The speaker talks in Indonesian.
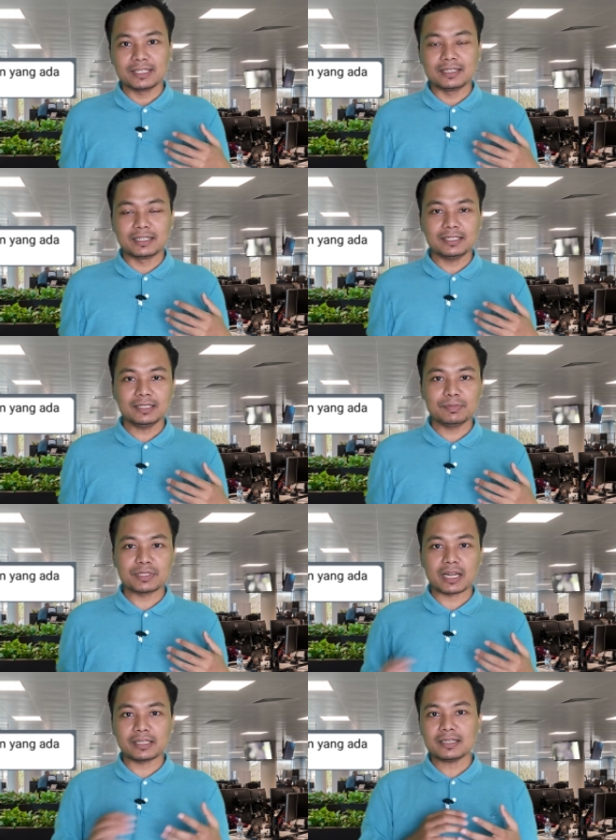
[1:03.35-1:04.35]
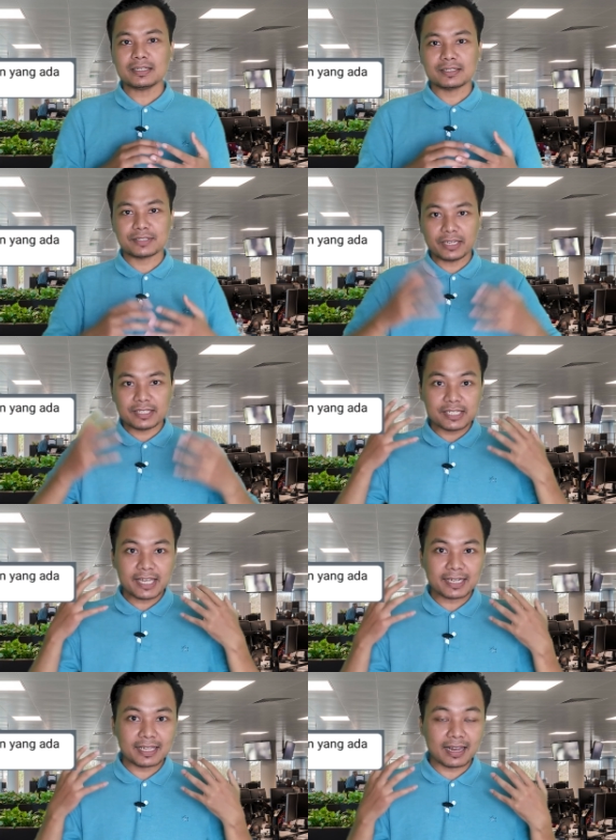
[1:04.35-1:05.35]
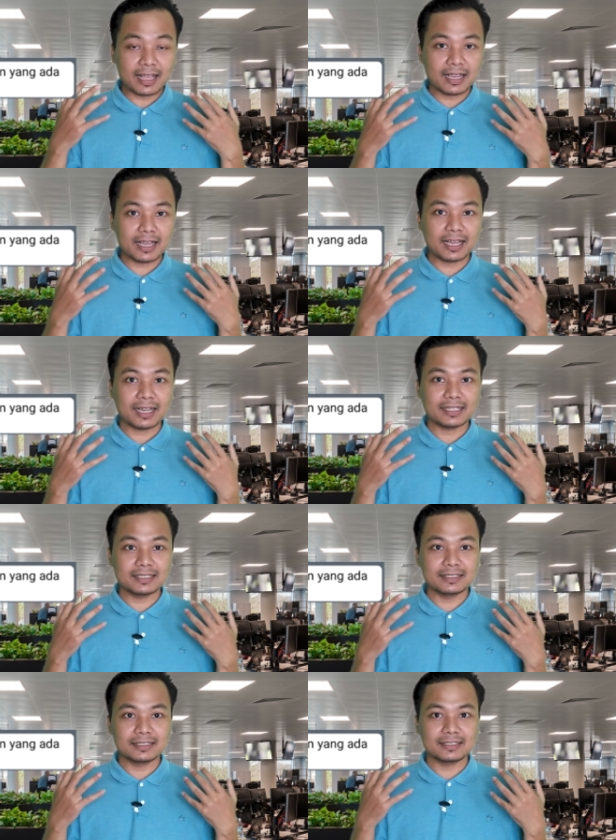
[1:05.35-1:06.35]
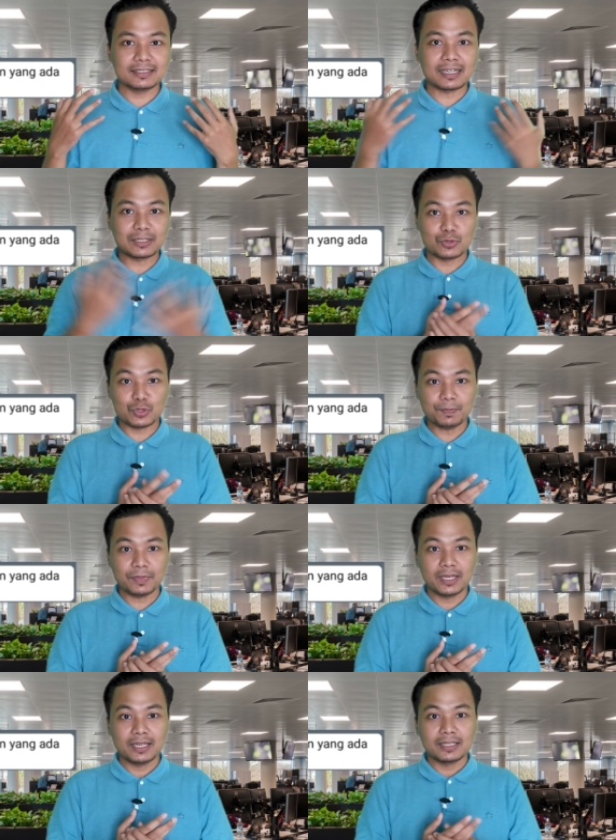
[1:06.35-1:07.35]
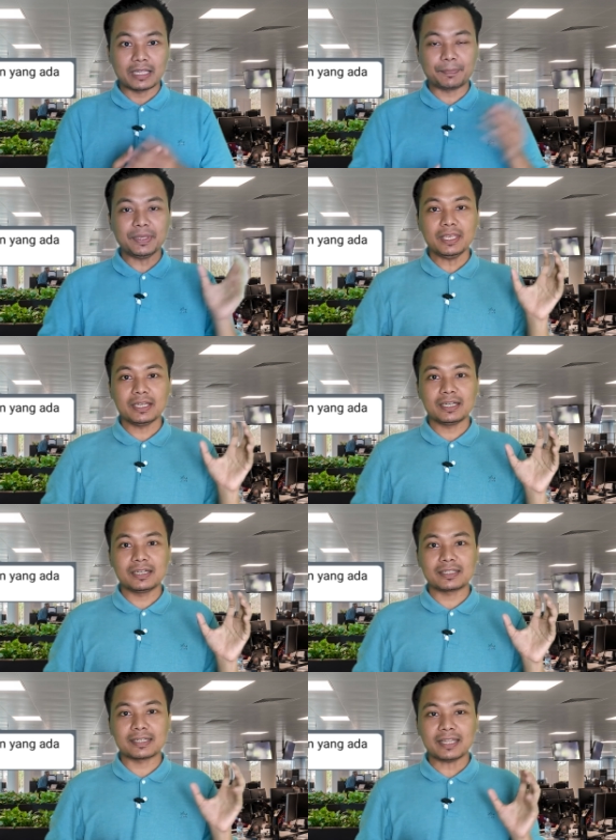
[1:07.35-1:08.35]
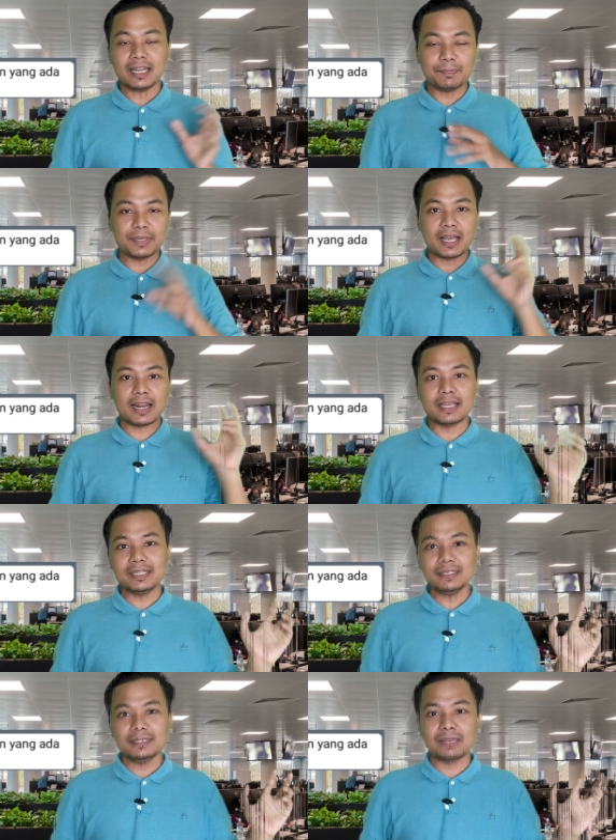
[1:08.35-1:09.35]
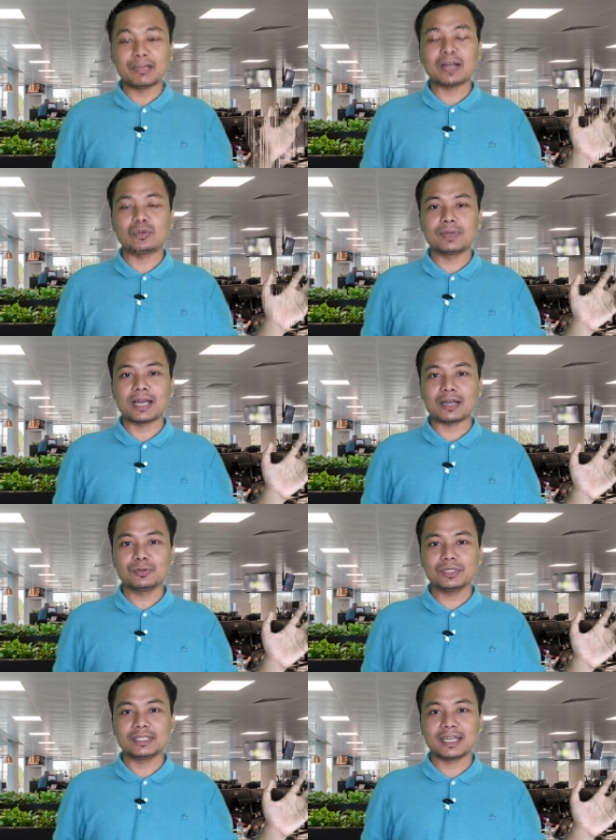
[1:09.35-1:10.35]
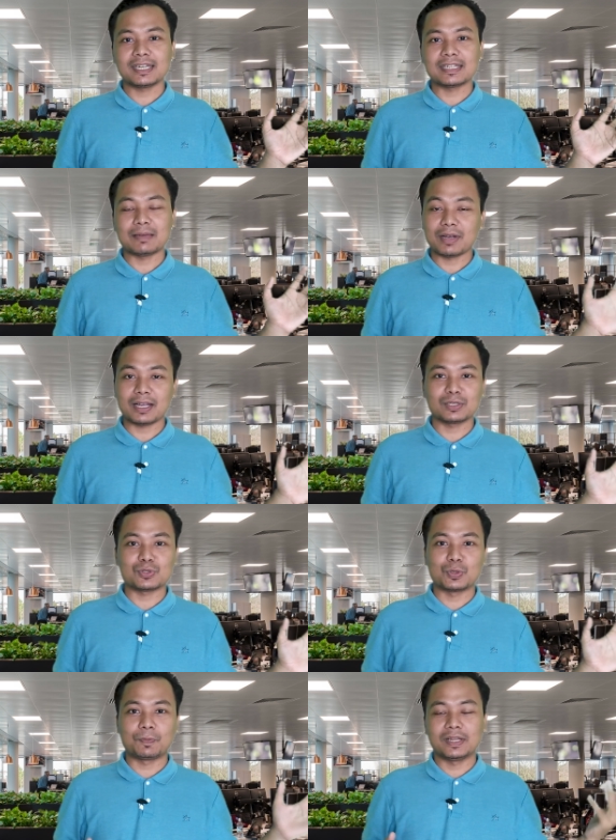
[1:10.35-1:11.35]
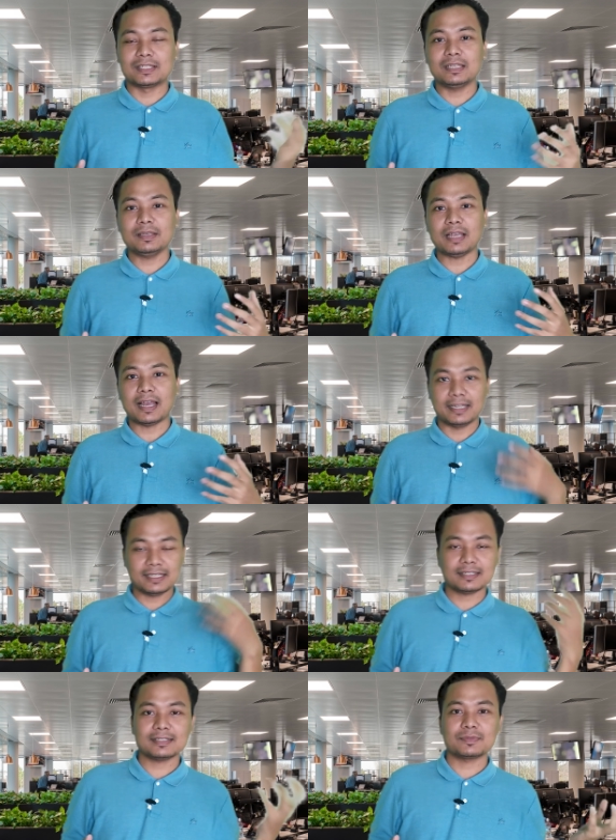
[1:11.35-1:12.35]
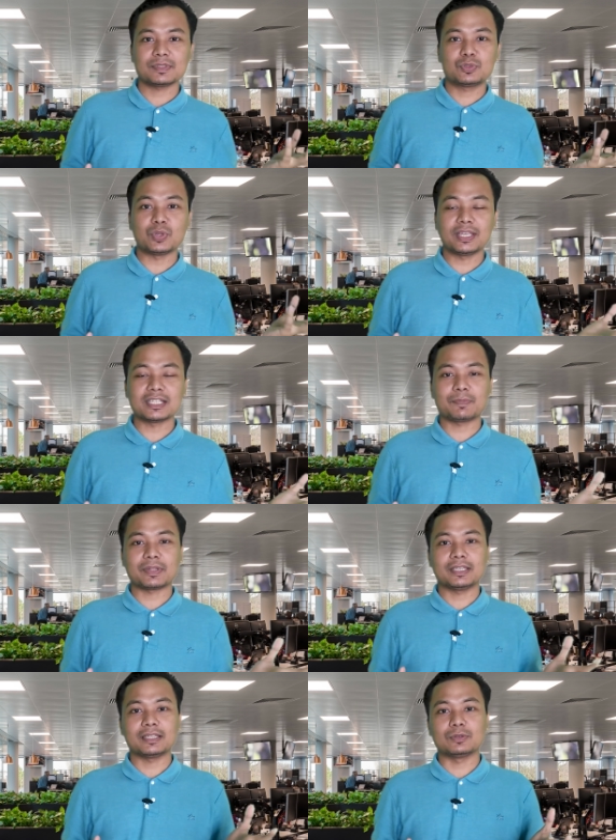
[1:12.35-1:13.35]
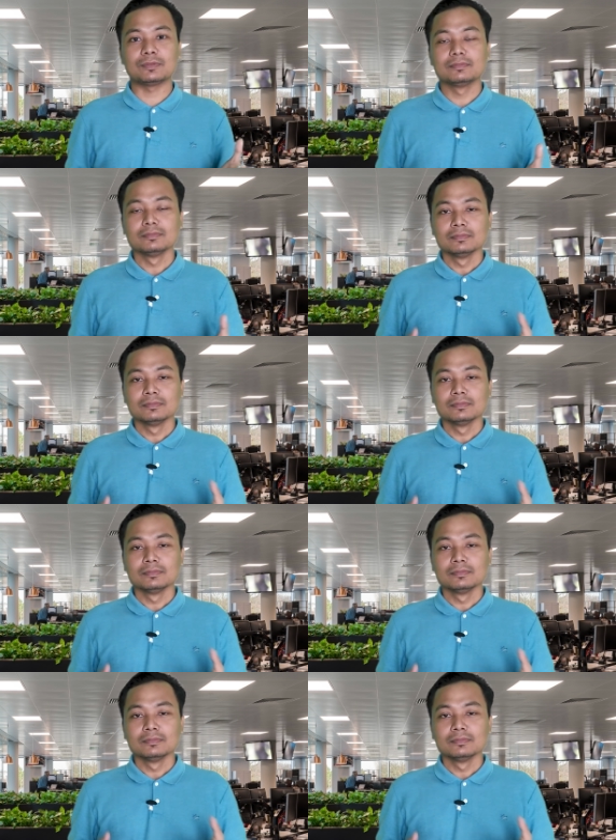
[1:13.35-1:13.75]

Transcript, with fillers: Jadi misalnya saya di sini adalah eh, Kang Yusuf, tapi eh, ternyata ada pihak lain mengaku-mengaku dengan nama Kang Yusuf. Nah, jadi ada yang curiga seperti itu.